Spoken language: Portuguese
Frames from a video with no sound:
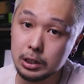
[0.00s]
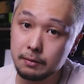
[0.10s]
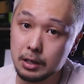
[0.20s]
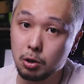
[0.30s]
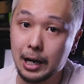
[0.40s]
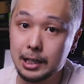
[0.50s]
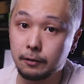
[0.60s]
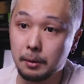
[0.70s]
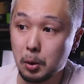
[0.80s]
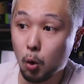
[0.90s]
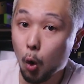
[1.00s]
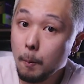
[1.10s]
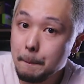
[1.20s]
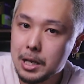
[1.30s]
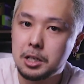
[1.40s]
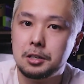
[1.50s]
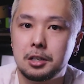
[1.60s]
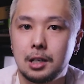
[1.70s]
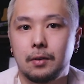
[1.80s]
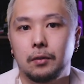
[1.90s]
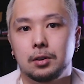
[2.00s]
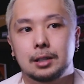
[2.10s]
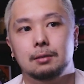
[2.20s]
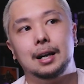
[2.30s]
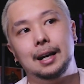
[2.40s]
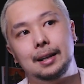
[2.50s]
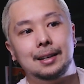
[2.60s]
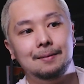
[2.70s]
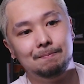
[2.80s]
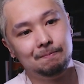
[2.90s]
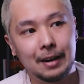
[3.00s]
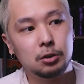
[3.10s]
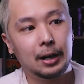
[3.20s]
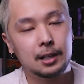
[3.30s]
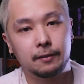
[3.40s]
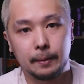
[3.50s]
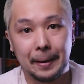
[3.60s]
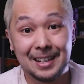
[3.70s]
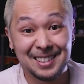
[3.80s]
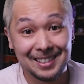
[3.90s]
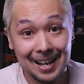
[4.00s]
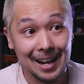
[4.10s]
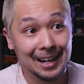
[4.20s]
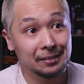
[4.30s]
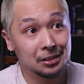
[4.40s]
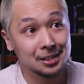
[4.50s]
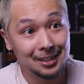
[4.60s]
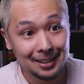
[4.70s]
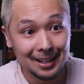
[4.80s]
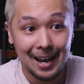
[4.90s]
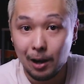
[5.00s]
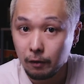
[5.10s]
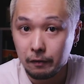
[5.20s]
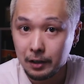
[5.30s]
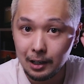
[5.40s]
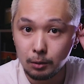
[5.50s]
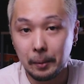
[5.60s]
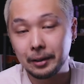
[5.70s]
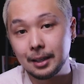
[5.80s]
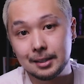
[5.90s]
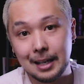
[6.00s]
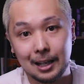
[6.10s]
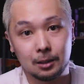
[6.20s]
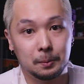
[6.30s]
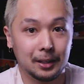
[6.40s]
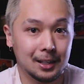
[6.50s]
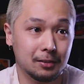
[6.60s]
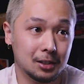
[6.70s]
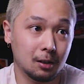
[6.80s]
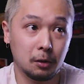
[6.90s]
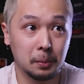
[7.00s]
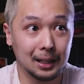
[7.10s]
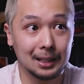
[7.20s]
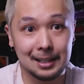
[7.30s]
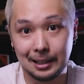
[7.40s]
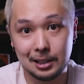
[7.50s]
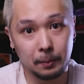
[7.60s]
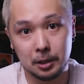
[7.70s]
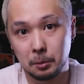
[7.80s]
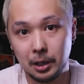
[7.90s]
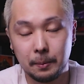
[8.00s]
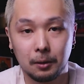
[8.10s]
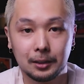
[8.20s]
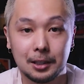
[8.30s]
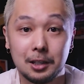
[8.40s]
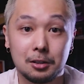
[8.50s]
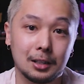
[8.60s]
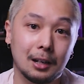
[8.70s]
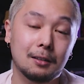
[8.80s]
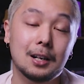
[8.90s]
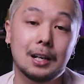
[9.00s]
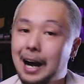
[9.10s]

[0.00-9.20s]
você vai jogar de forma competitiva, você é um cara que vai jogar de forma mais séria, você quer ouvir no momento exato, porque se você ouvir um pouco atrasado, você pode morrer por conta disso tal.